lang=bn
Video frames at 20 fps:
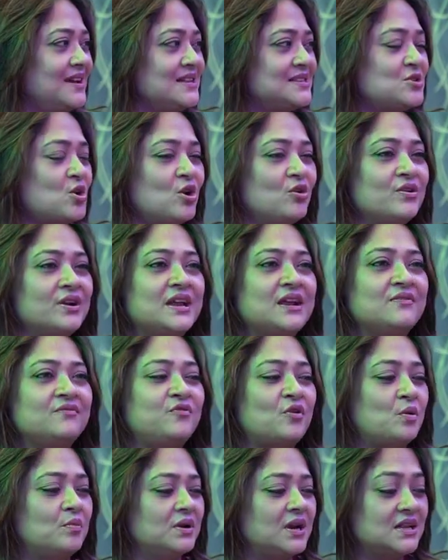ইটস অলরেডি
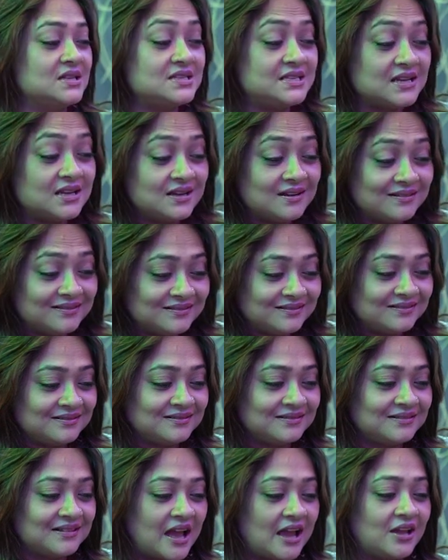ইনফর্মাল এন্ড সি
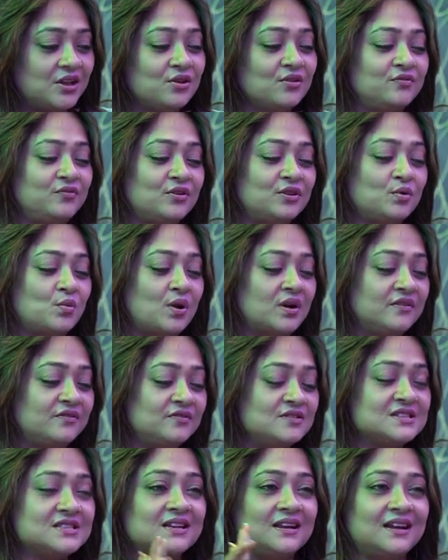থ্যাংক ইউ ফর দ্য
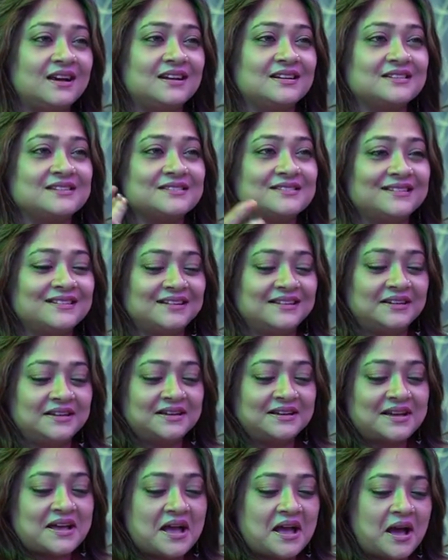ওয়ান্ডারফুল স্যালাড
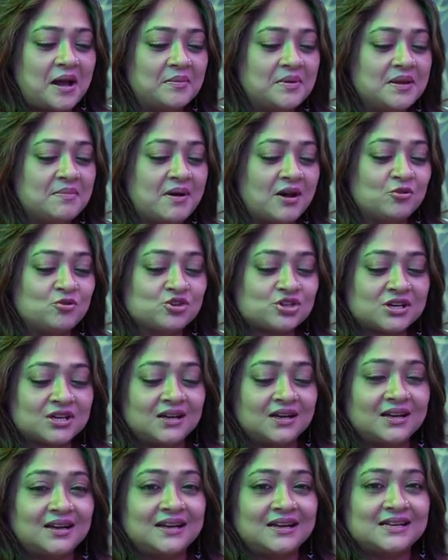আমি
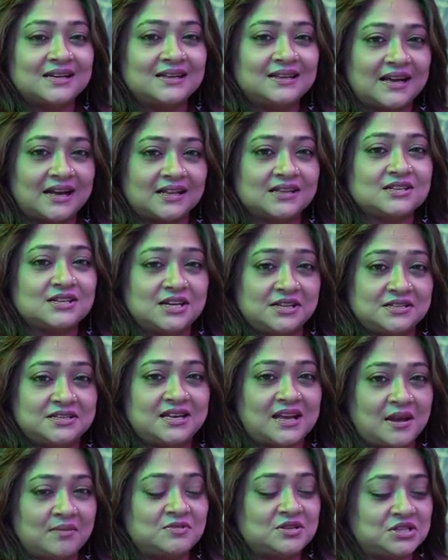মানুষকে এটাই দেখাতে
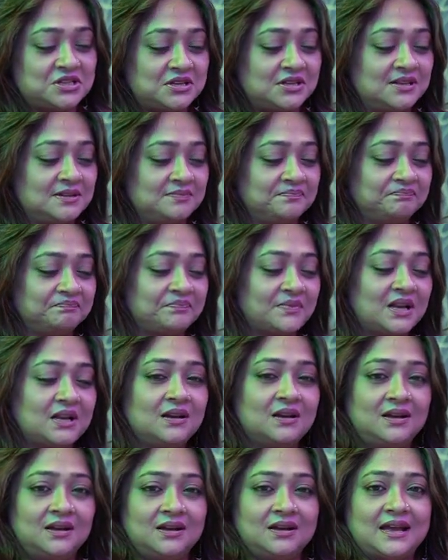চাইছি আই এম স্টিল
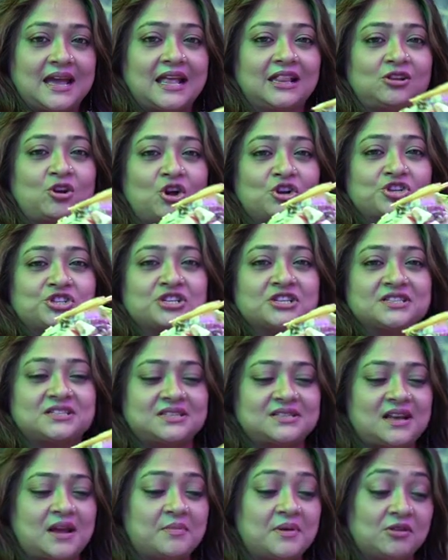হেলথ কনসিয়াস
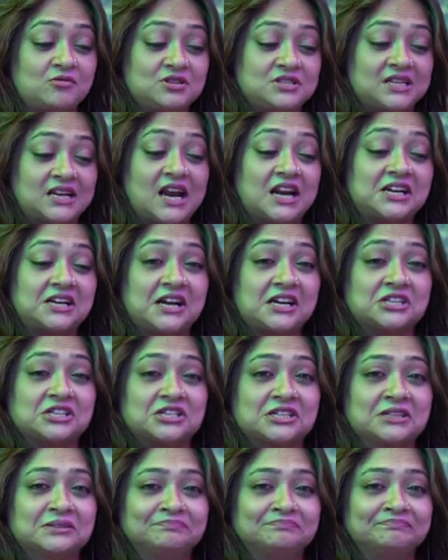আমি এখন স্যালাড
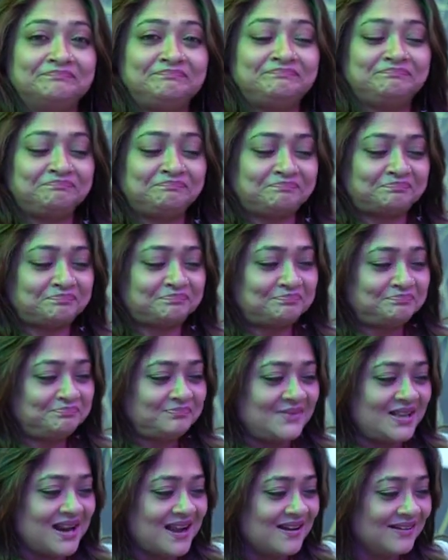খাচ্ছি
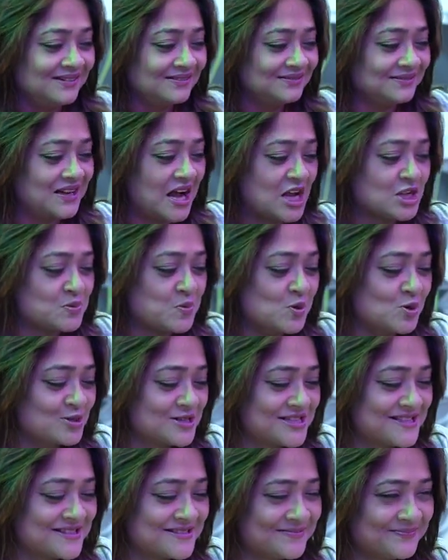
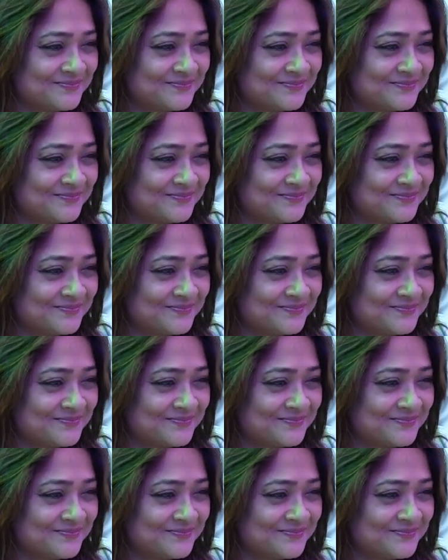খাসফুস